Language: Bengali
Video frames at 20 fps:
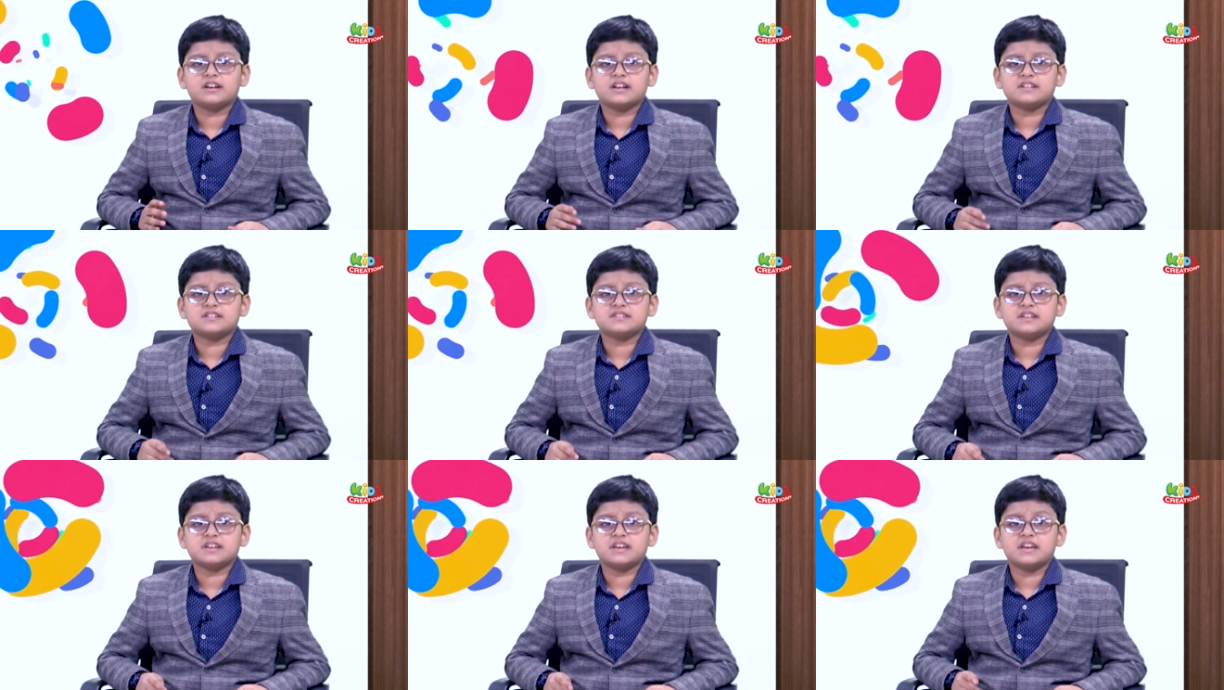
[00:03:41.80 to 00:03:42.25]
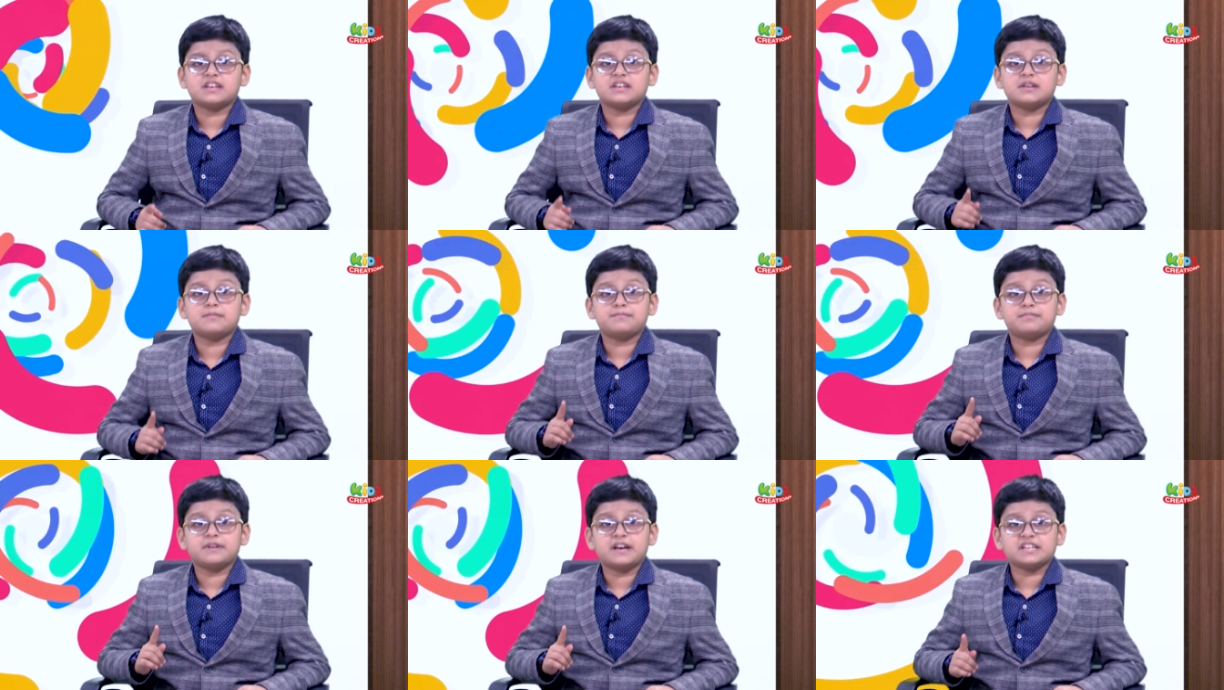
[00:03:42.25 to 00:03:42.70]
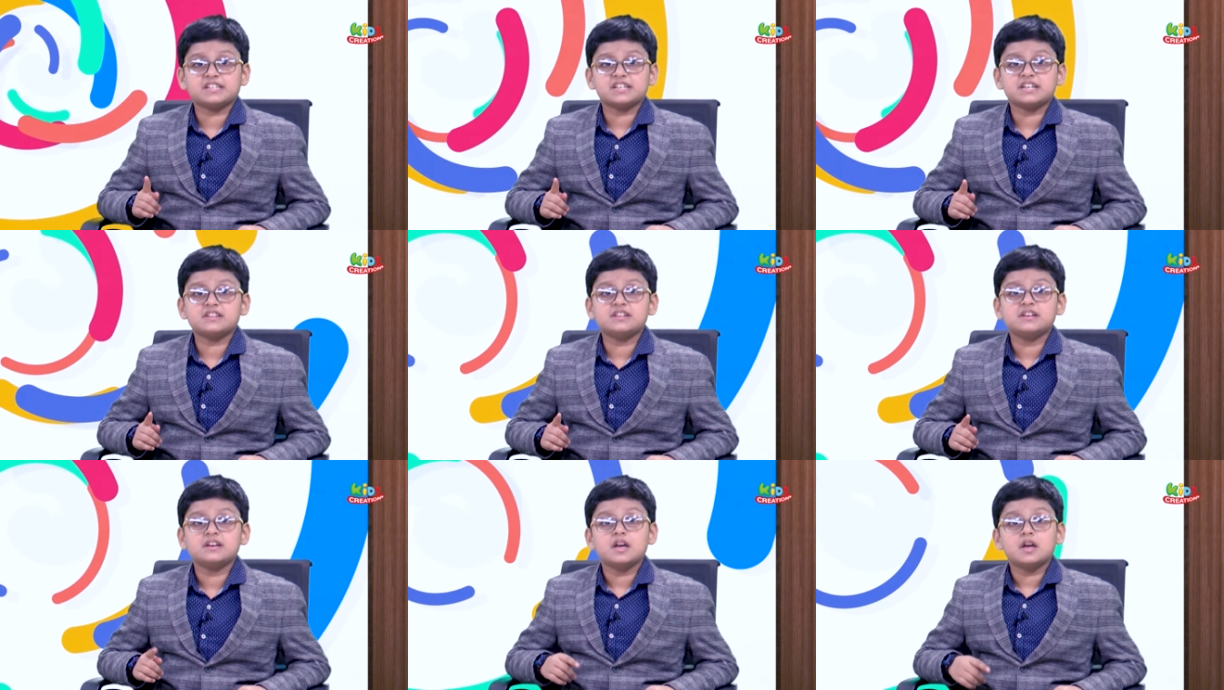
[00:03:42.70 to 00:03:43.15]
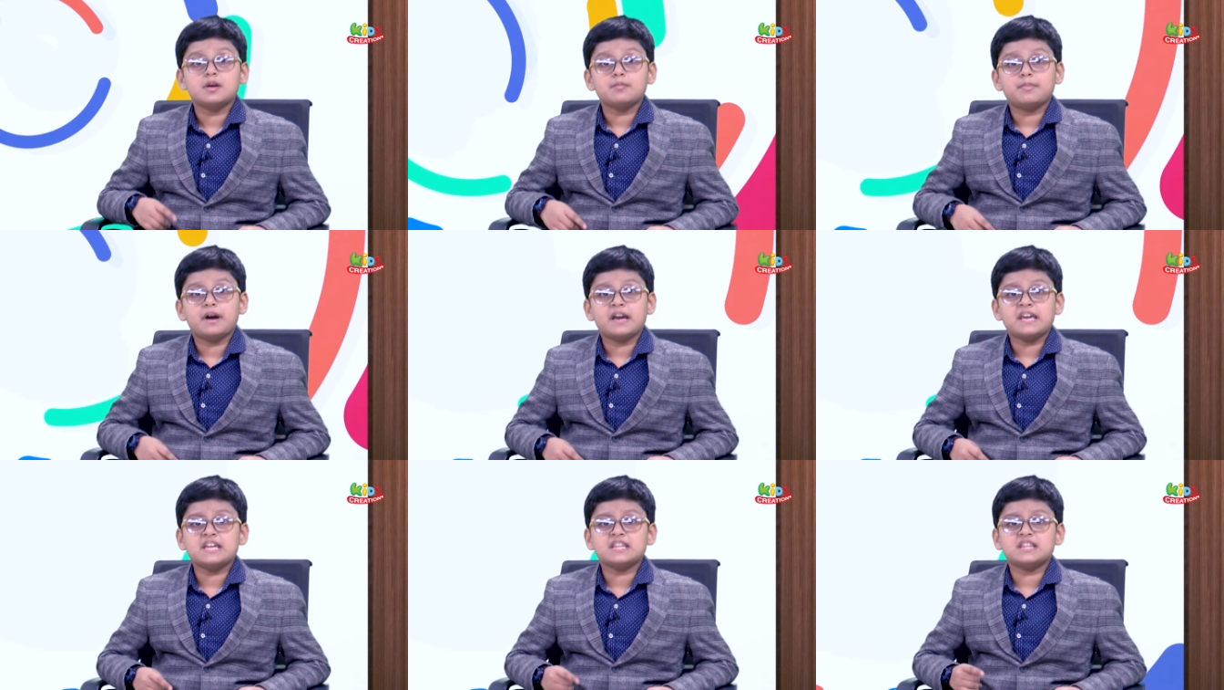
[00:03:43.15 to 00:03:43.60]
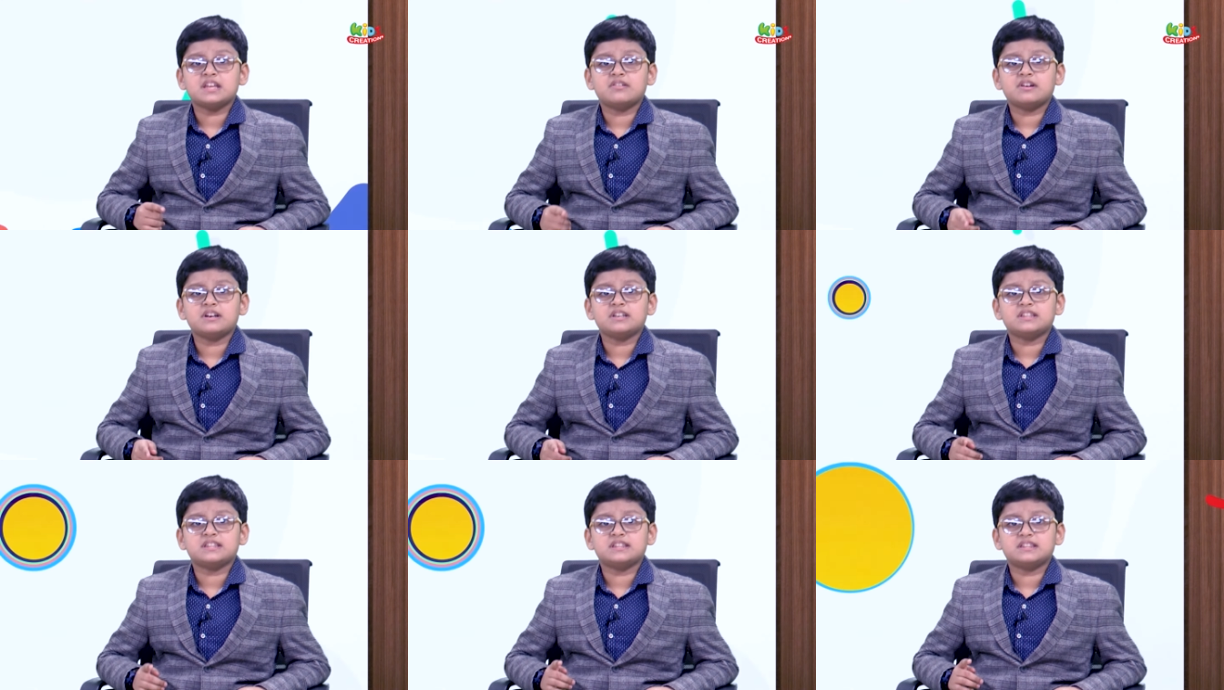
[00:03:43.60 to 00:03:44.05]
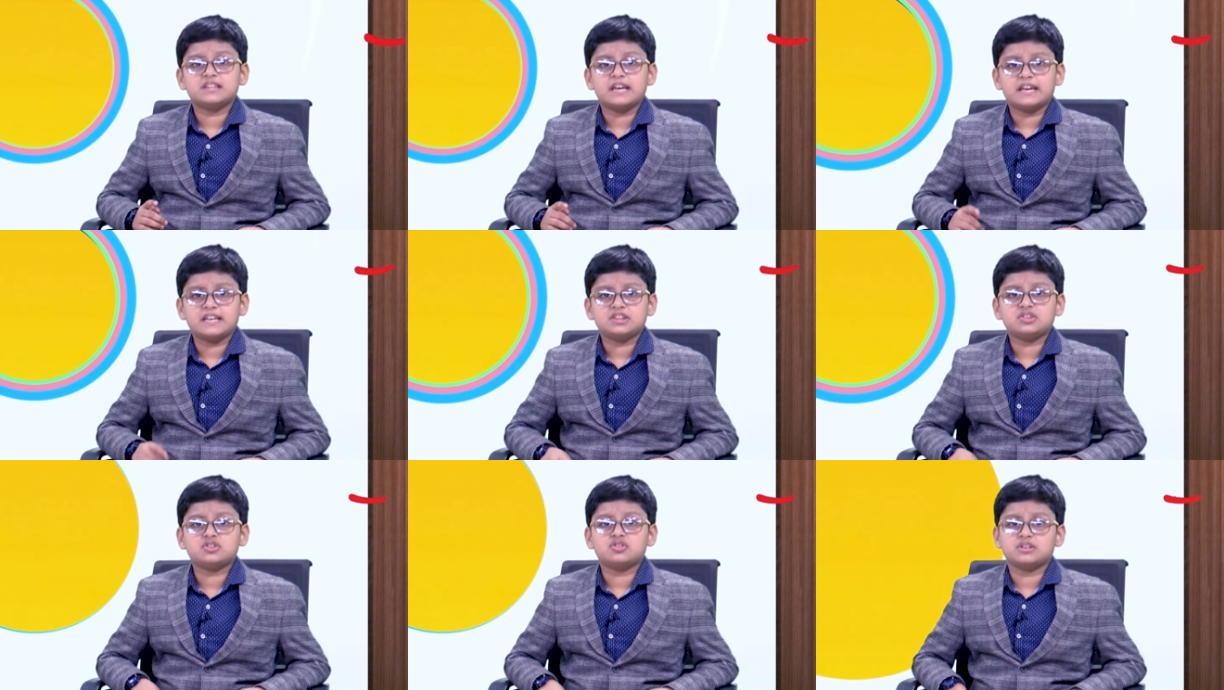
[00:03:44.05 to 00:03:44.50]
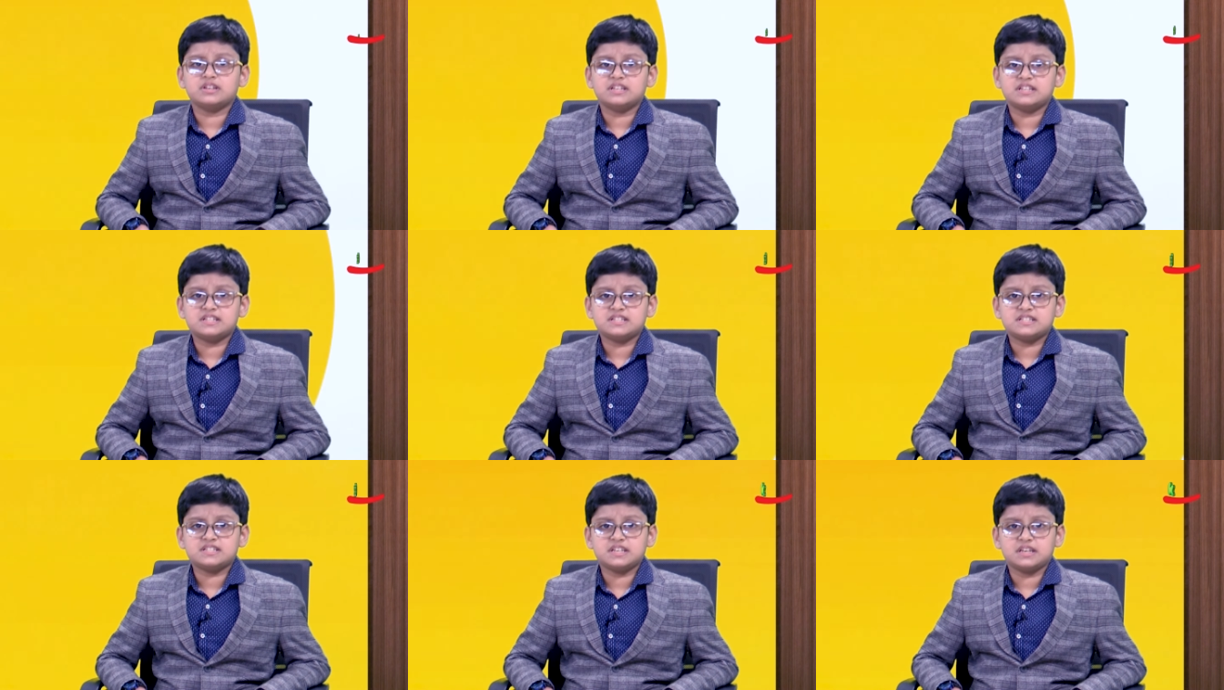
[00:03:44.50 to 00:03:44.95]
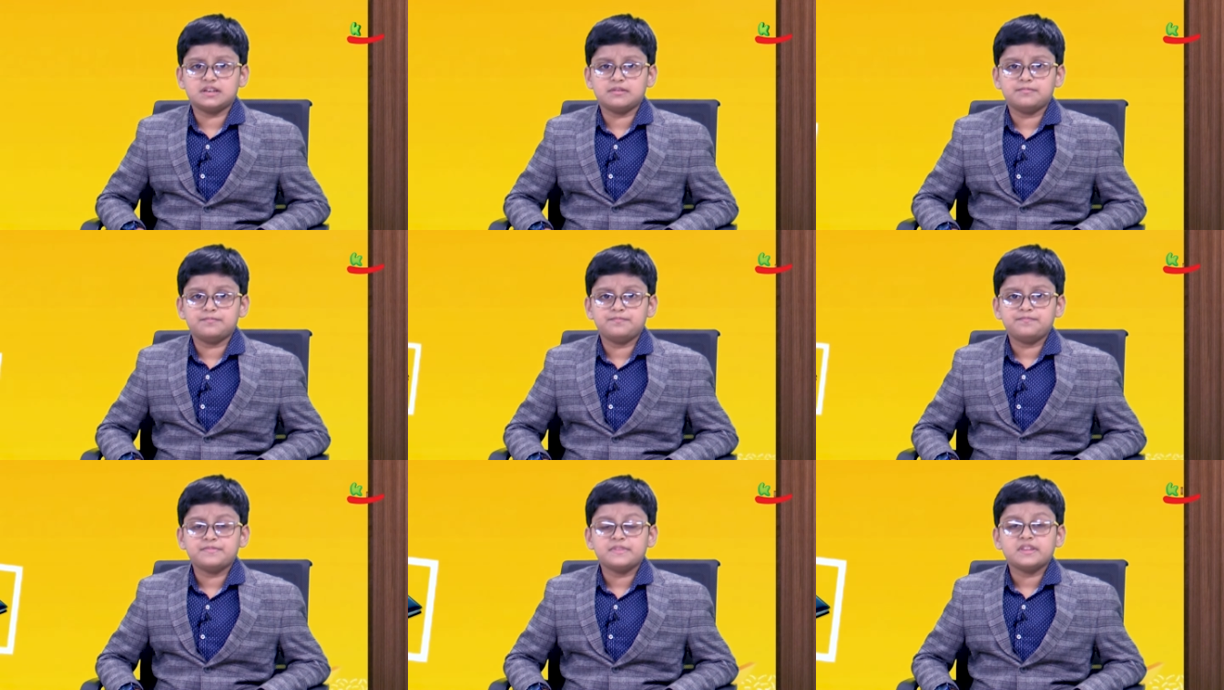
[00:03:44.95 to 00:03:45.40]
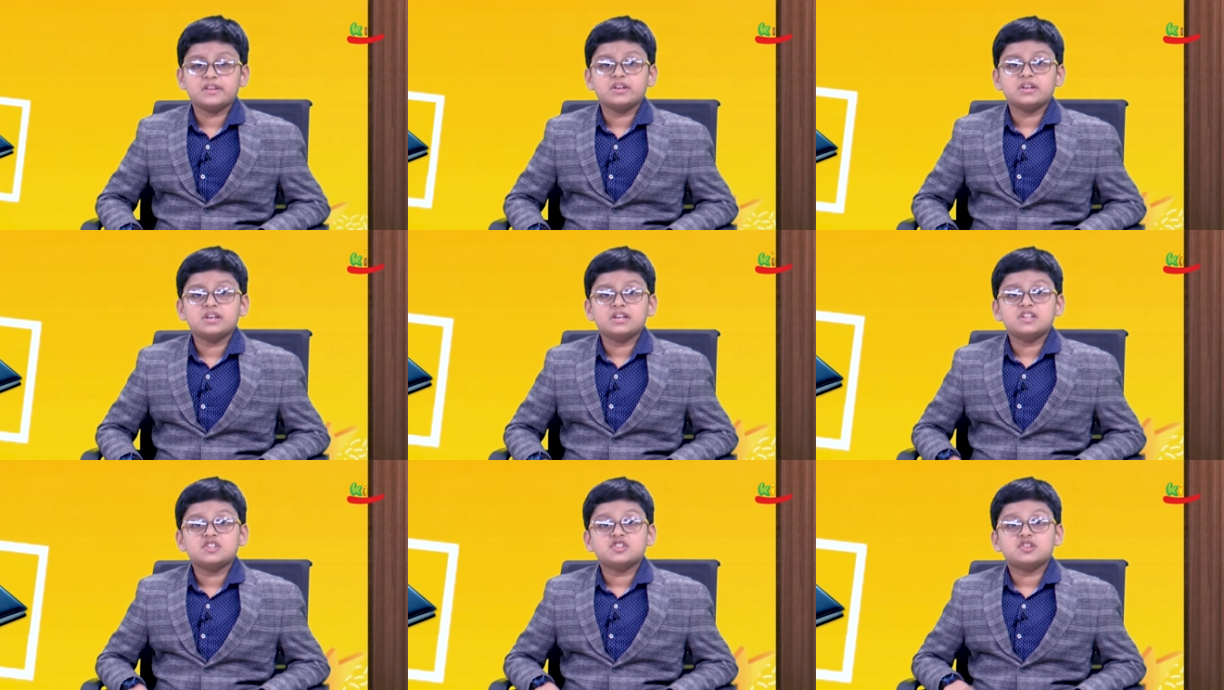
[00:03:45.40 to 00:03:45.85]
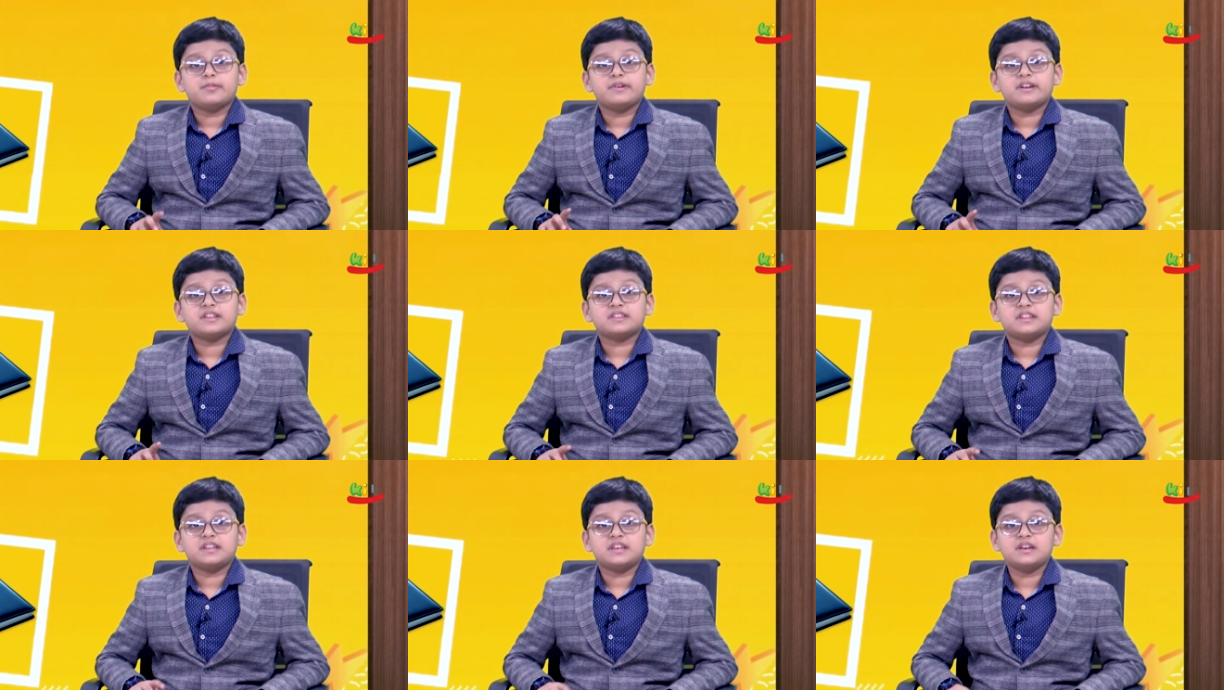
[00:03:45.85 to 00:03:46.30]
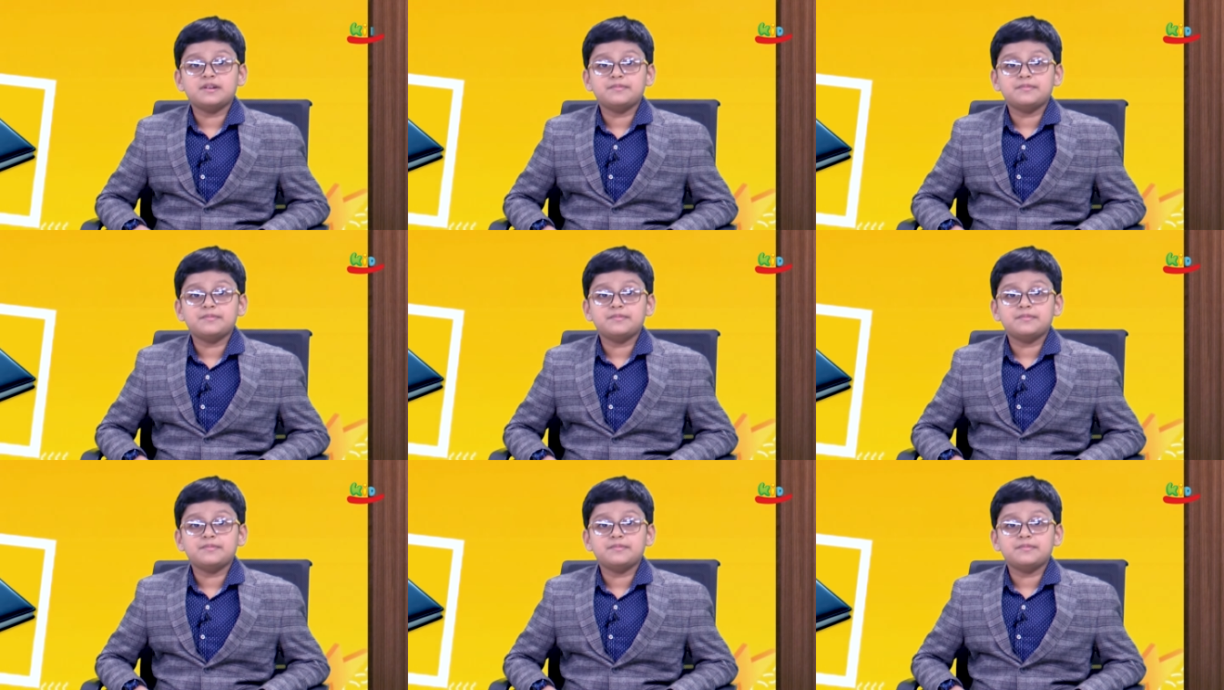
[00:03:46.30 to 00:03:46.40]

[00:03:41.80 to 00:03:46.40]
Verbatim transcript: কাছ থেকে একটি প্রাসাদ পাইয়ে দেওয়ার দায়িত্ব নিচ্ছি যে ব্যক্তি